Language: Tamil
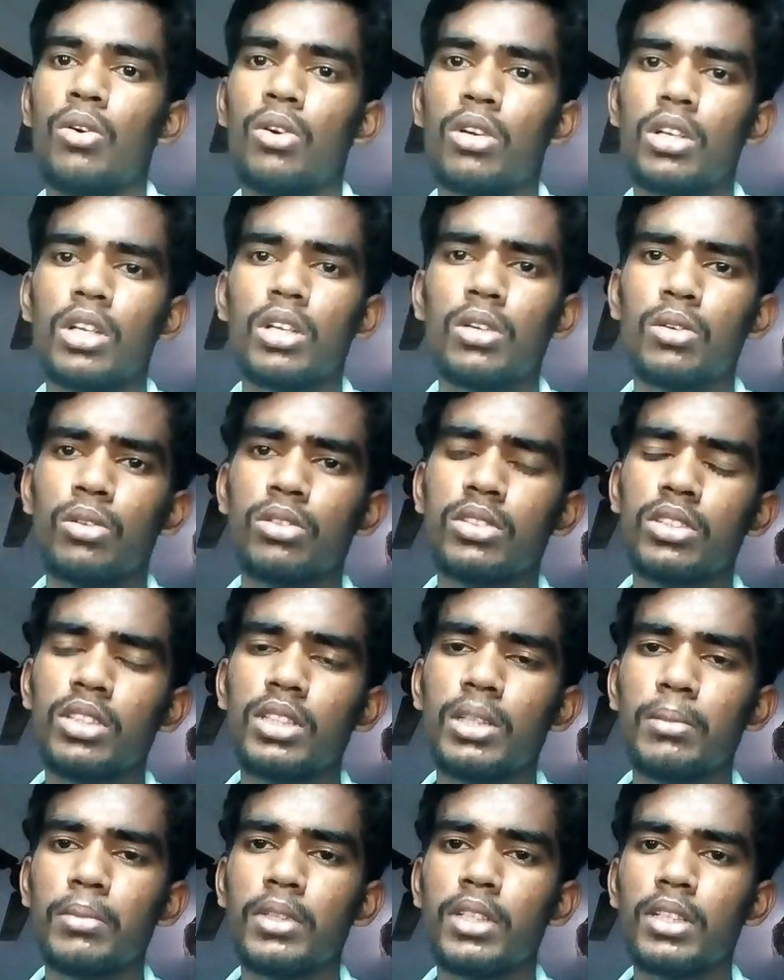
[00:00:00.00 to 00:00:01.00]
ஓகே கொஸ்டின்
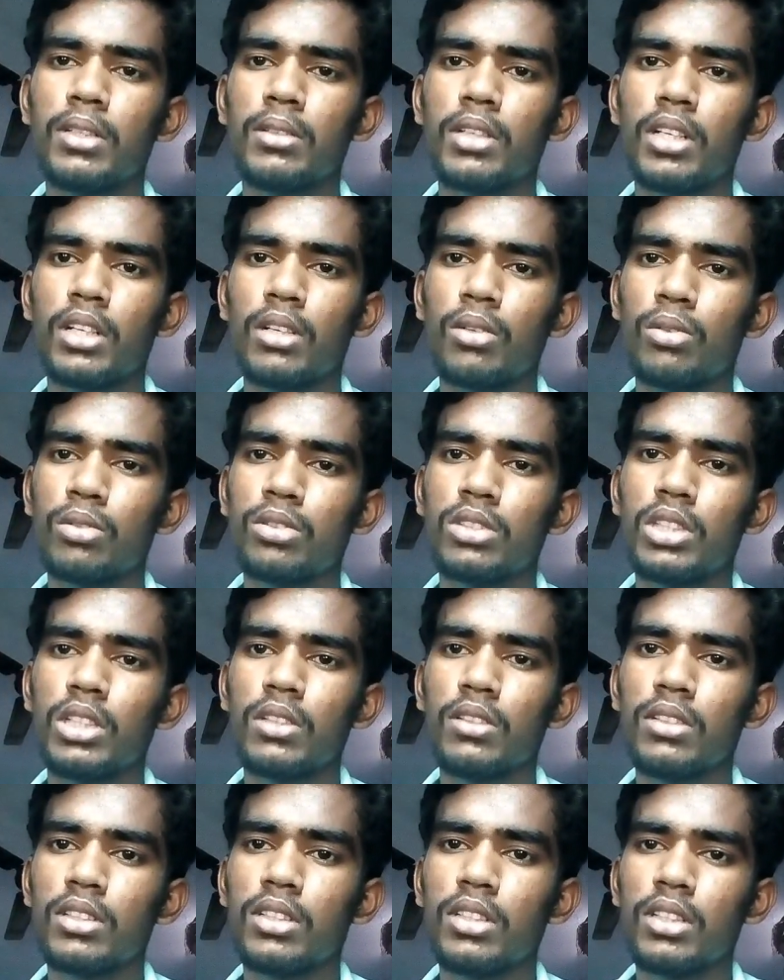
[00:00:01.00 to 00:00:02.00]
எப்படி இருக்குன்னு கேட்டால் கொஸ்டின்
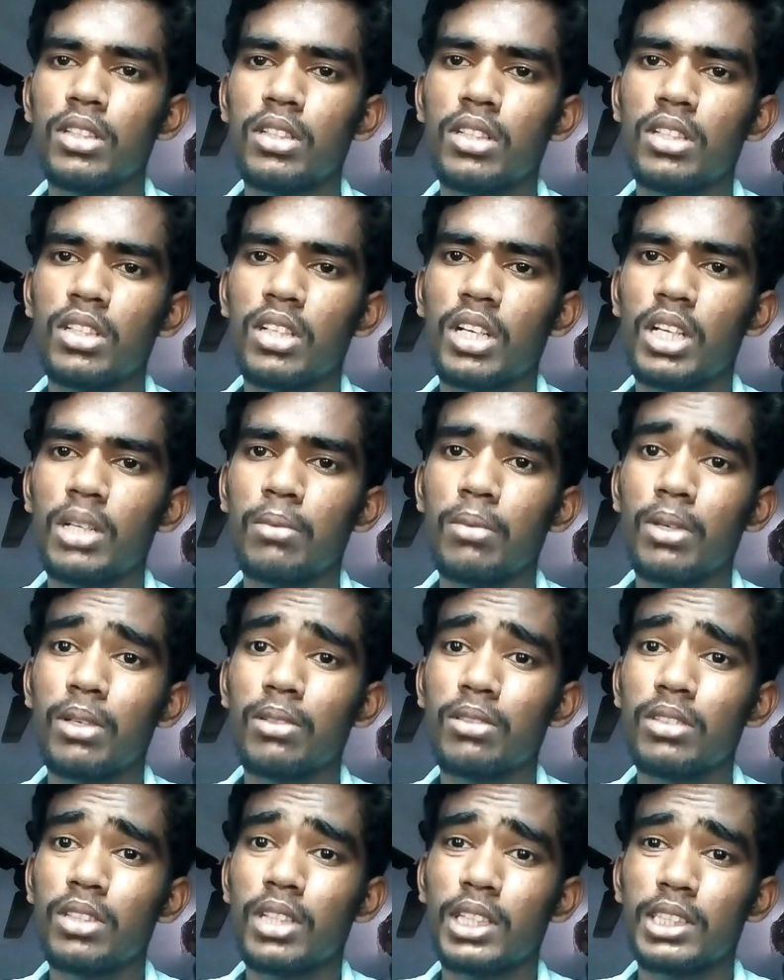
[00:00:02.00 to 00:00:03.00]
வந்து கண்டிப்பாக
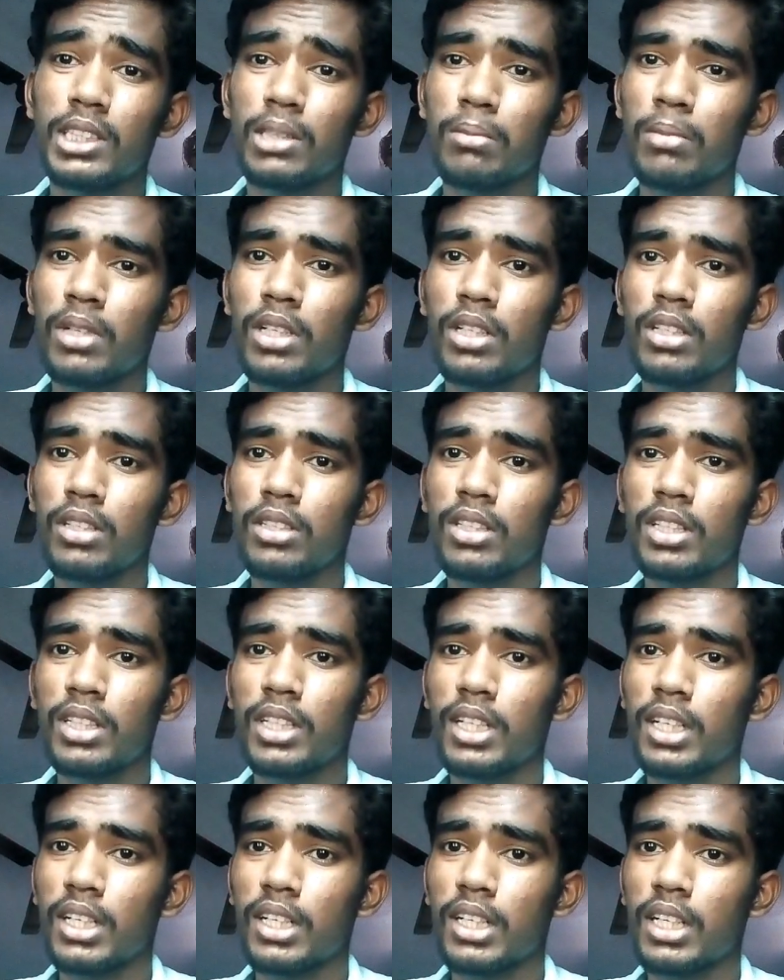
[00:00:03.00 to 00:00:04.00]
வந்து கஷ்டமாக தான்
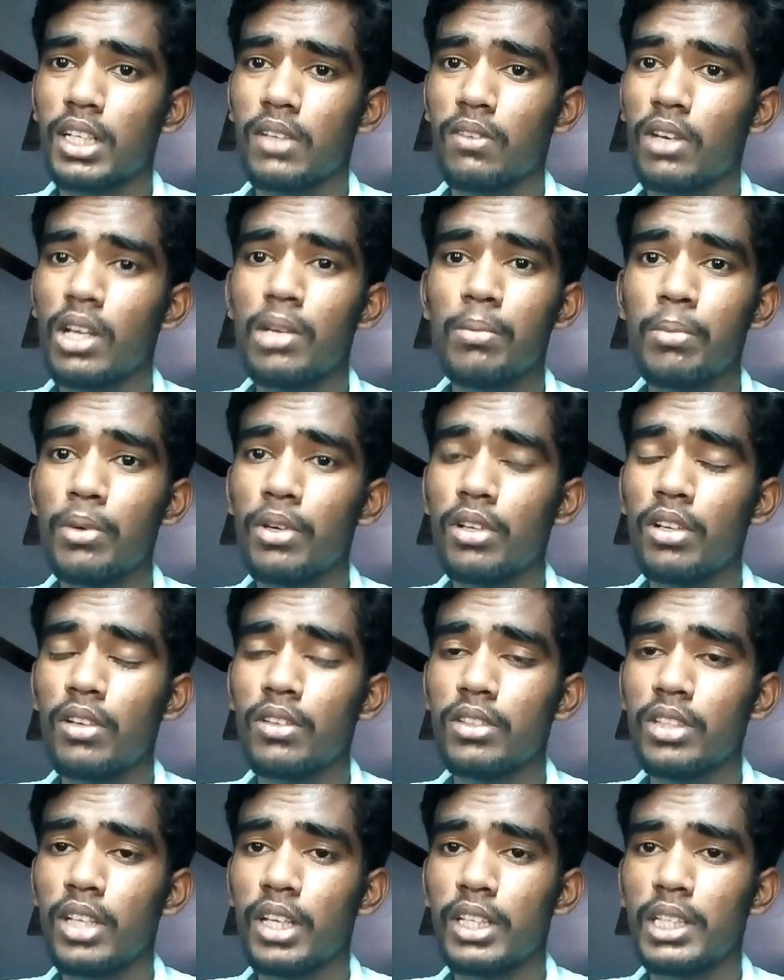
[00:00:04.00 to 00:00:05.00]
கேட்கறதுக்கான வாய்ப்புகள்
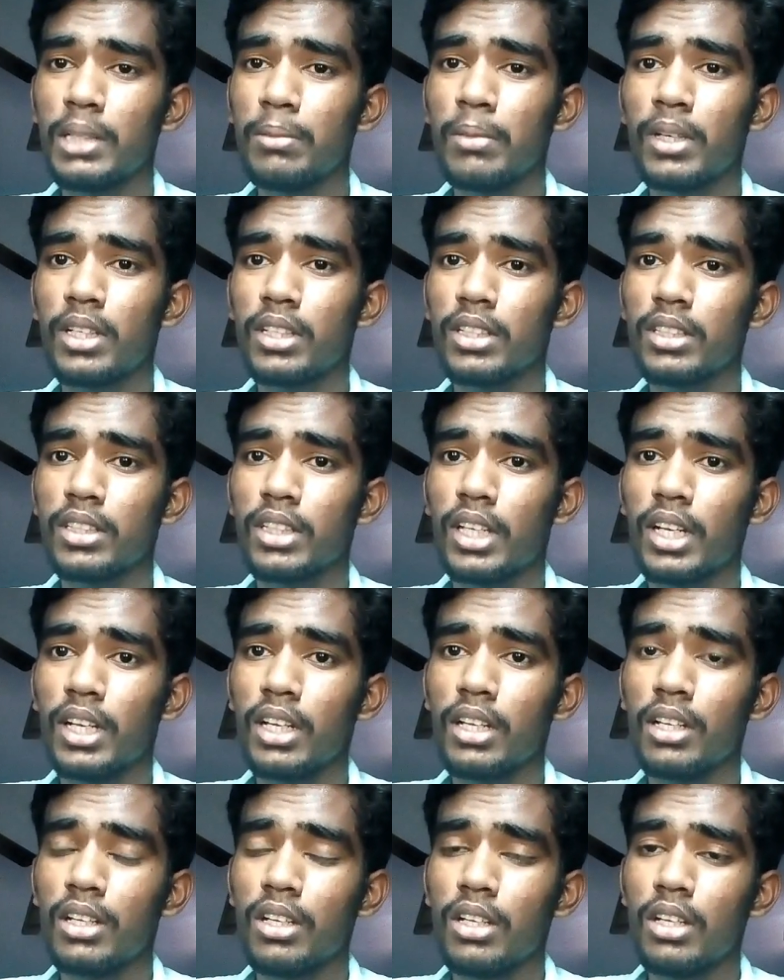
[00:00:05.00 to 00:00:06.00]
வந்து அதிகமாக இருக்குது ஏன்னா
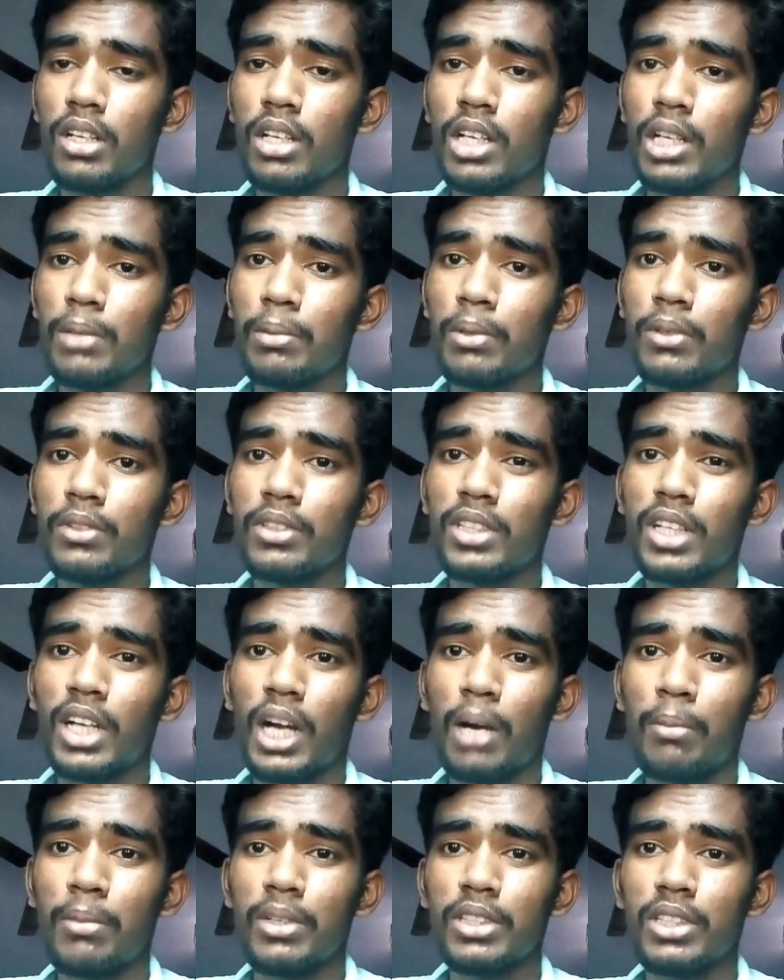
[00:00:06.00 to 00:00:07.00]
இப்போ வந்து
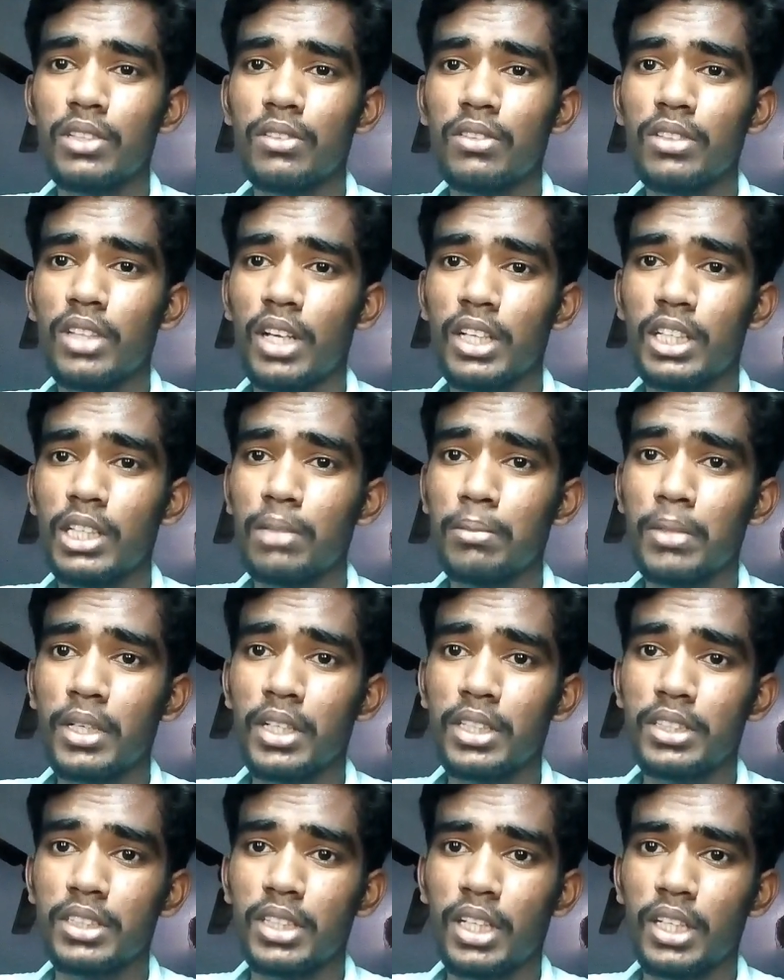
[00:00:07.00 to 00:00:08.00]
காம்படிஷன் வந்து
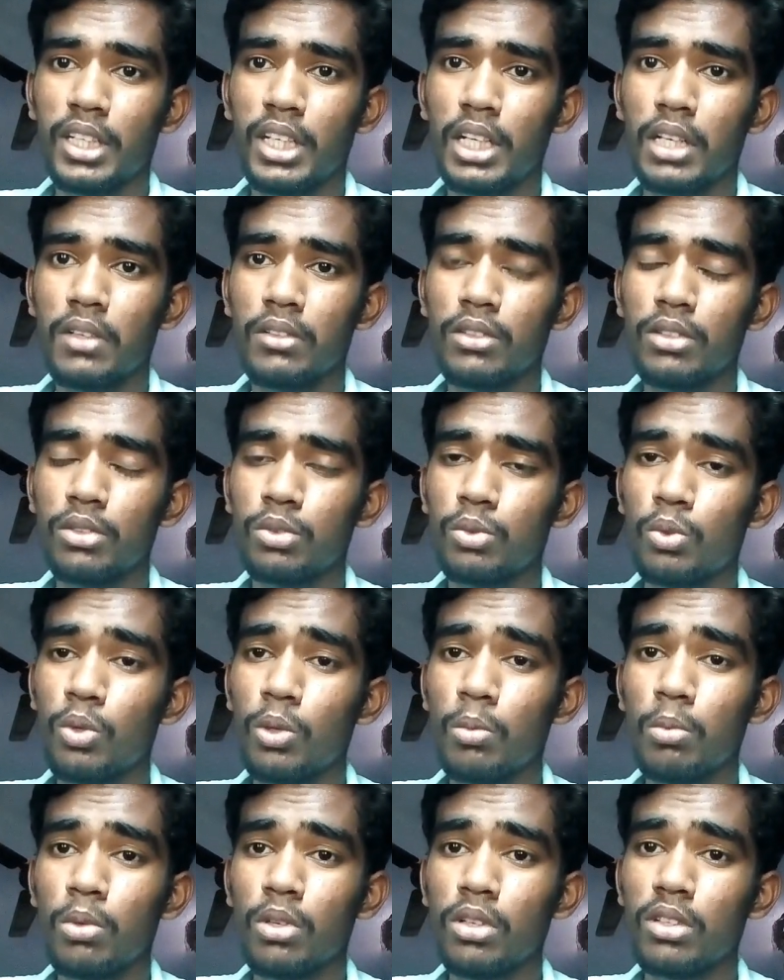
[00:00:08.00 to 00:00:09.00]
அதிகமாகிடுச்சு அதனால் வந்து ஸ்கூல்
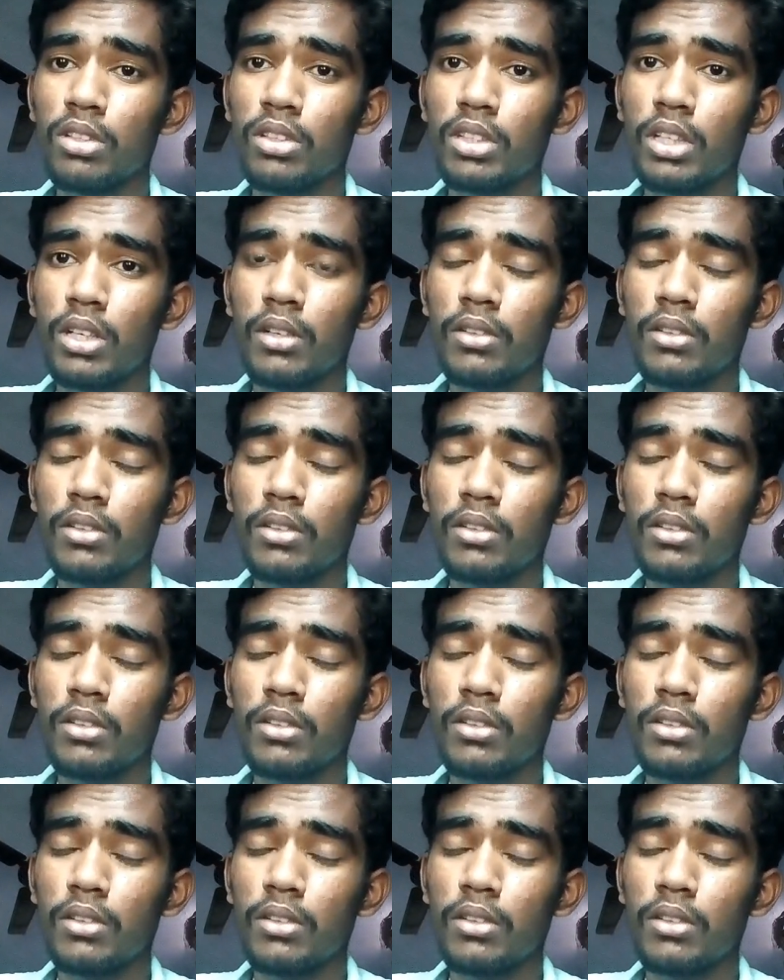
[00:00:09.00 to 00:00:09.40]
புக்கில் வந்து